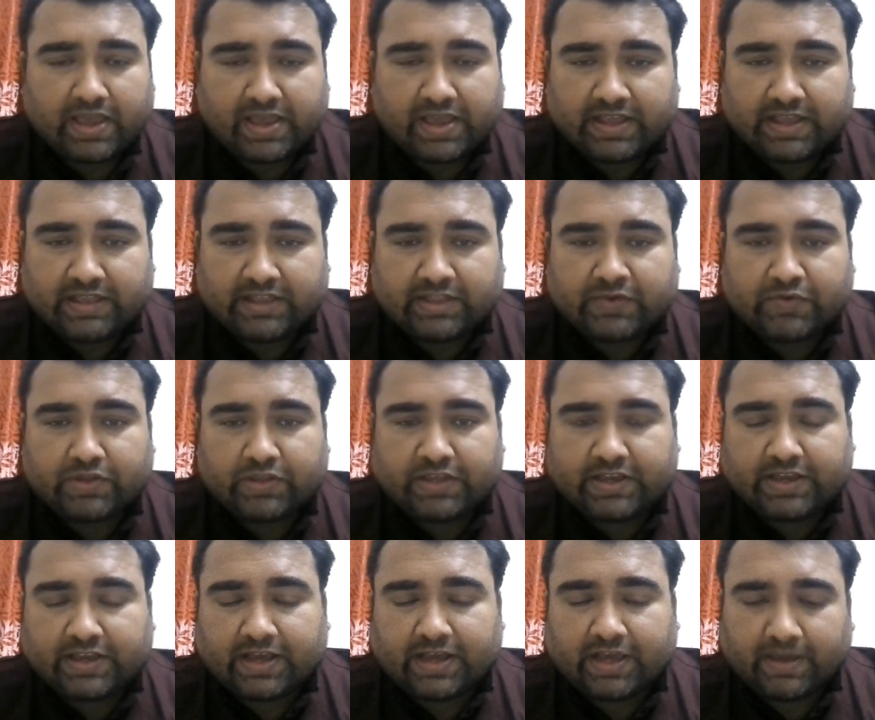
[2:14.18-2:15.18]
खेलते हुए
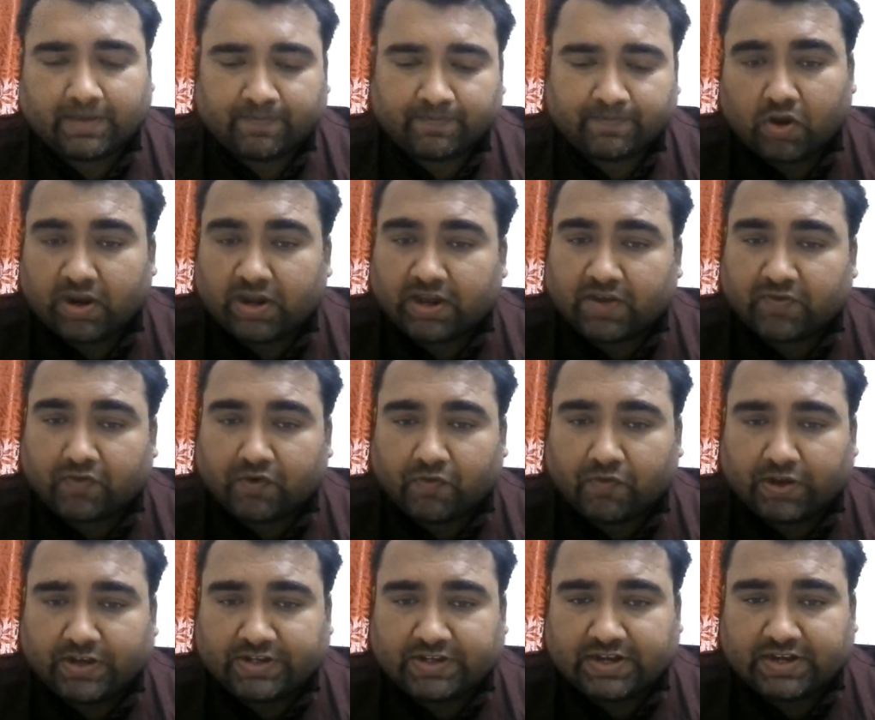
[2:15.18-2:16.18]
देखा है अगर वो
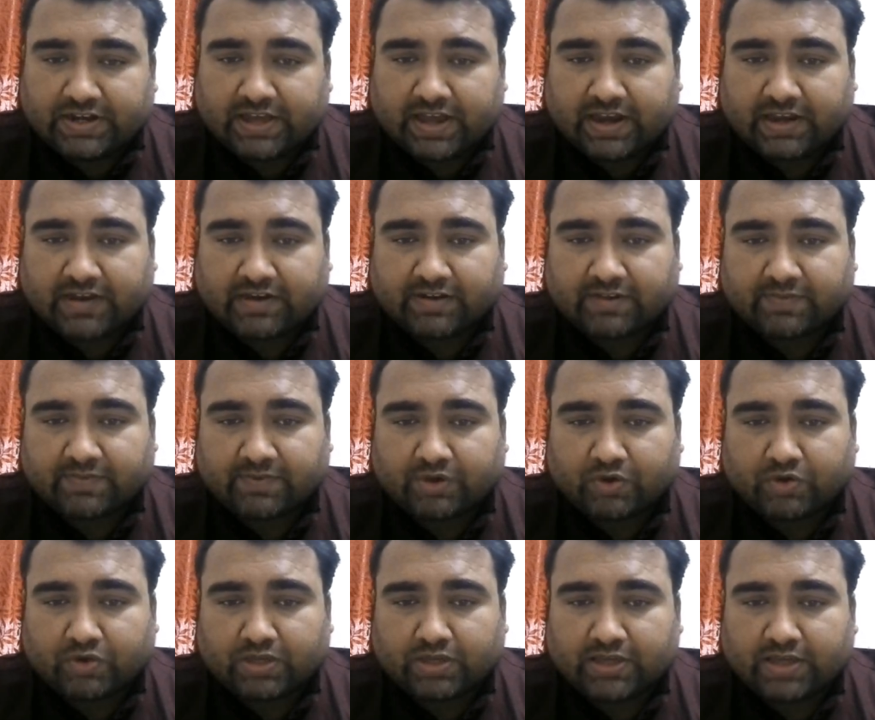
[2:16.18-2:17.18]
फिक्शनल कैरेक्टर्स भी
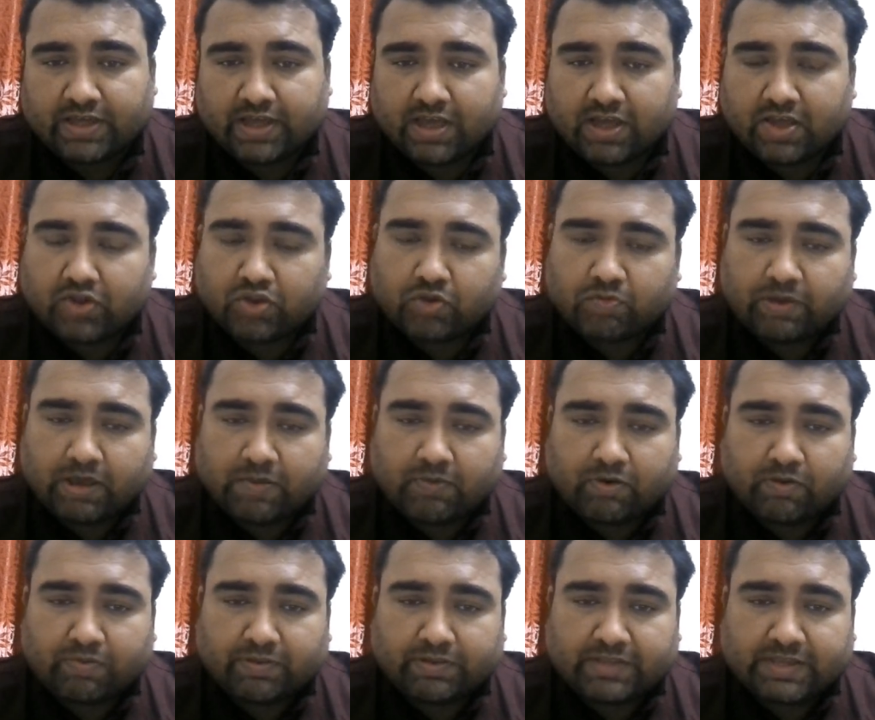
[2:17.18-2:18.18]
होते हैं तो भी
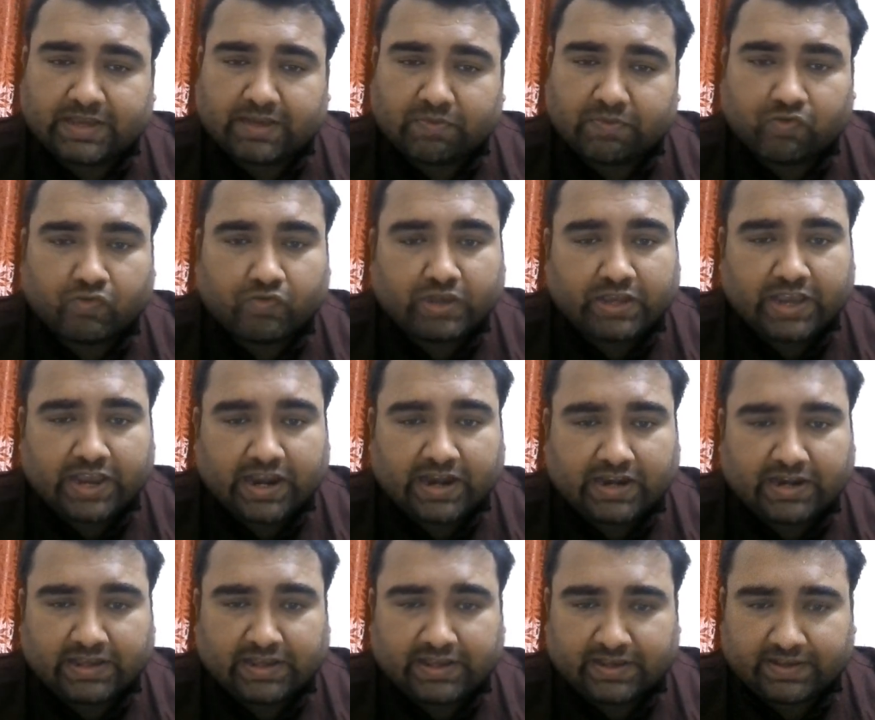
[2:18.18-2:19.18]
आपको पता है कि मूवी की
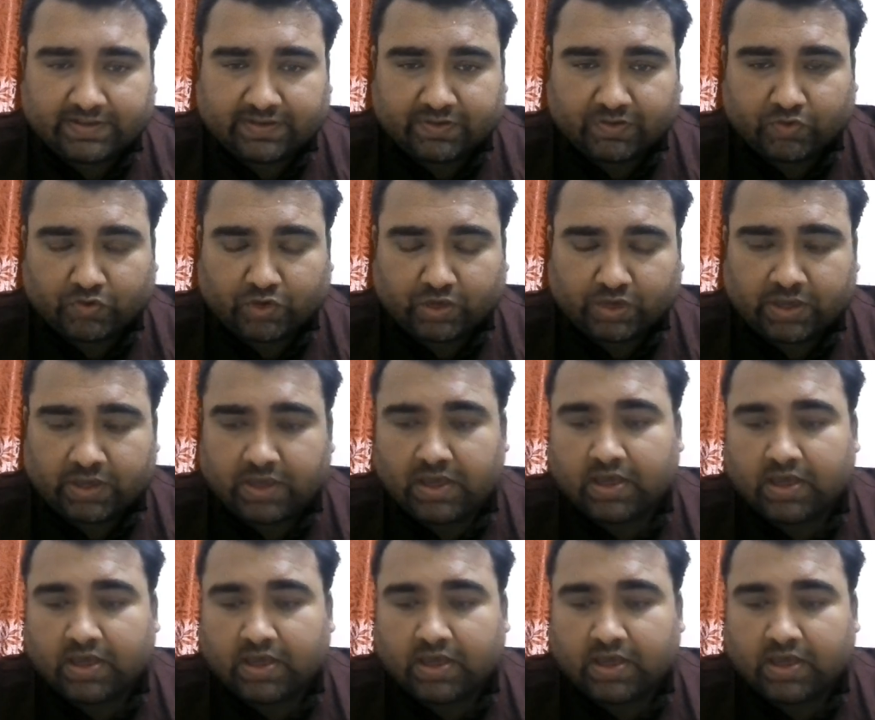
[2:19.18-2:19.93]
एंडिंग कैसे होगी